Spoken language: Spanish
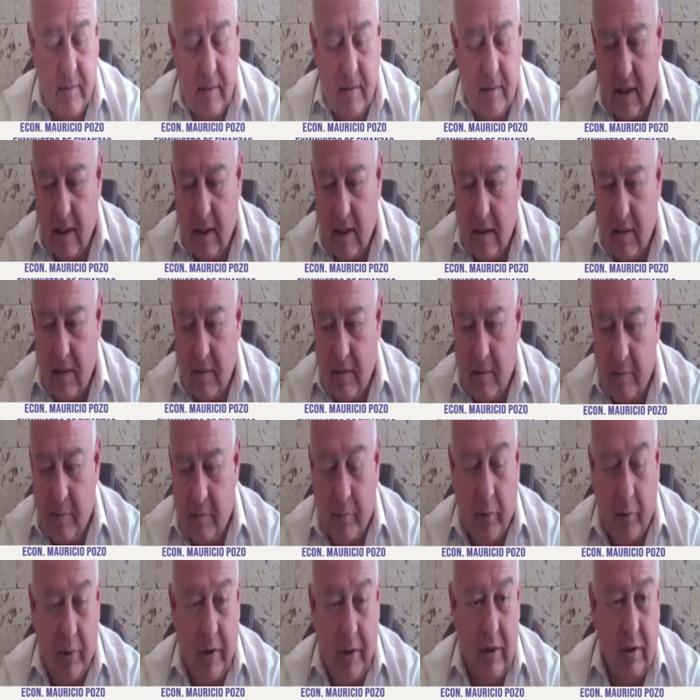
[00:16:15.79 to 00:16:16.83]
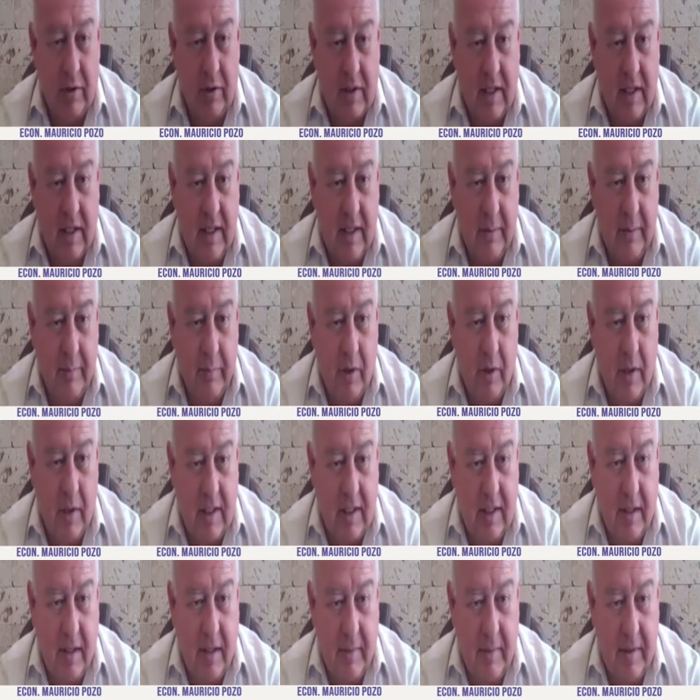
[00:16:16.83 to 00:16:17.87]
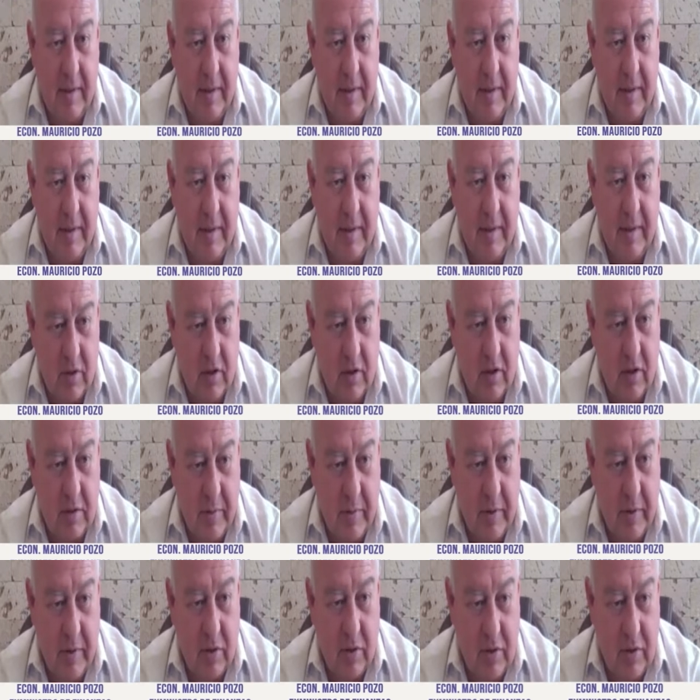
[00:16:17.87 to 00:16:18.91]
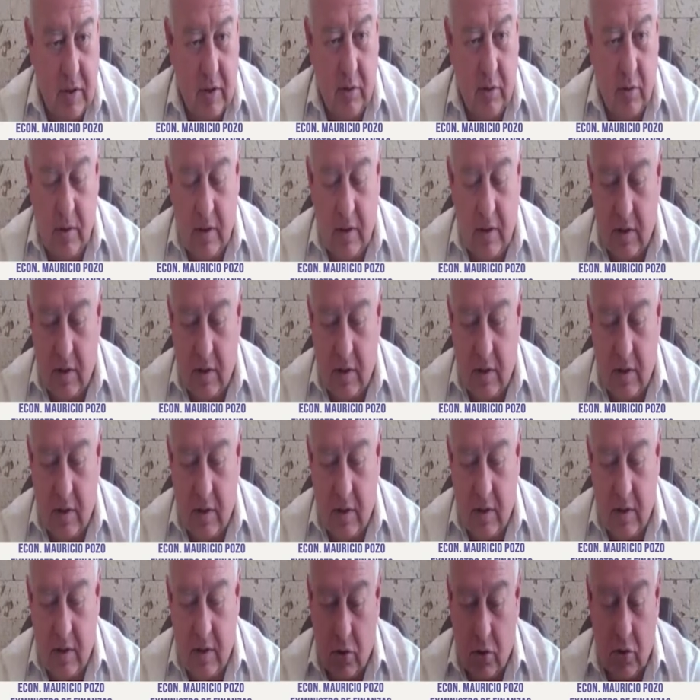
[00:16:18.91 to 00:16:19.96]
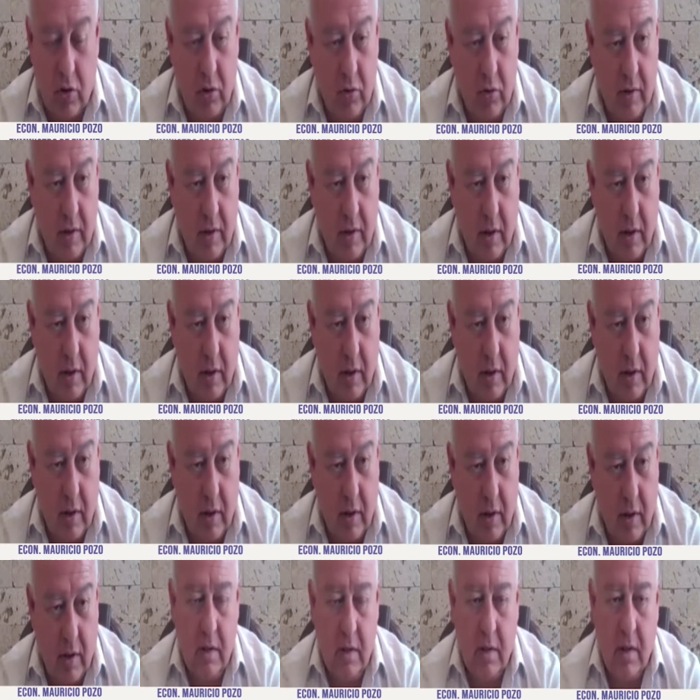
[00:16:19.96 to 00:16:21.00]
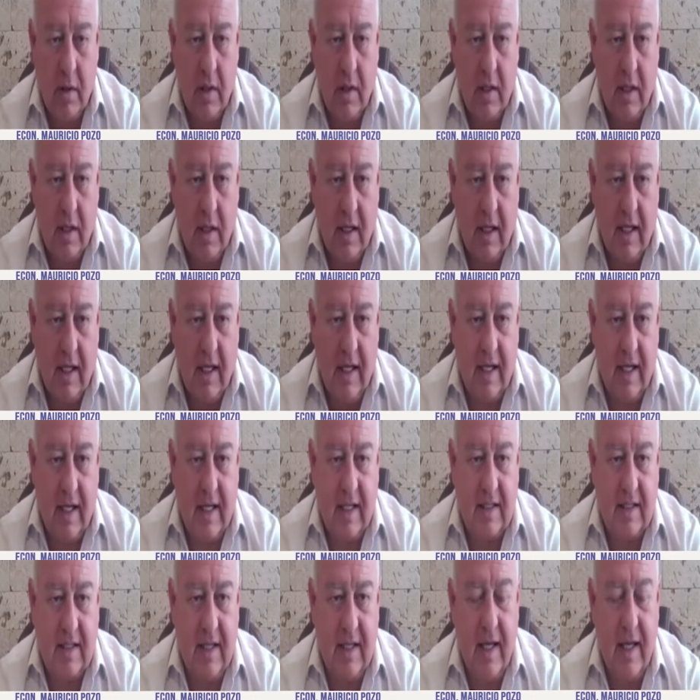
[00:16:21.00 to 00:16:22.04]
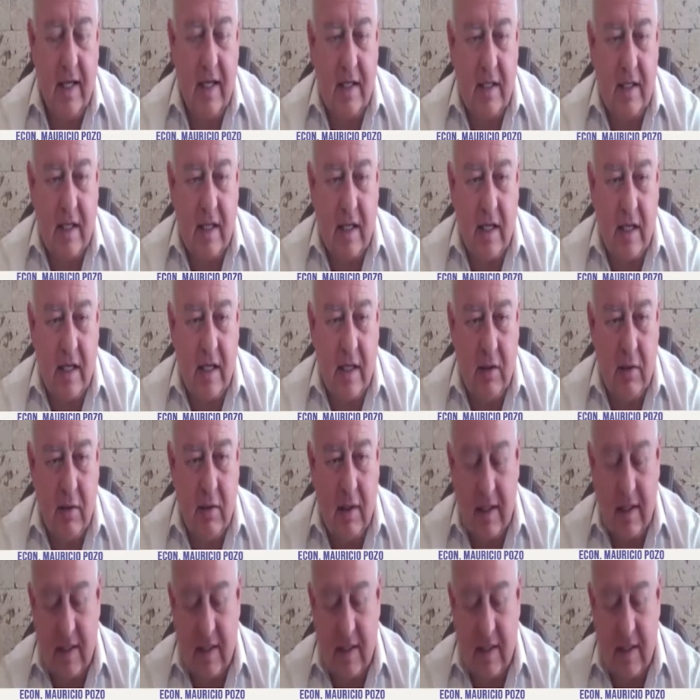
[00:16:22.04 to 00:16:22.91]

Eh, puedo entender políticamente las razones, pero sin duda es un costo y un error el que se haya detenido el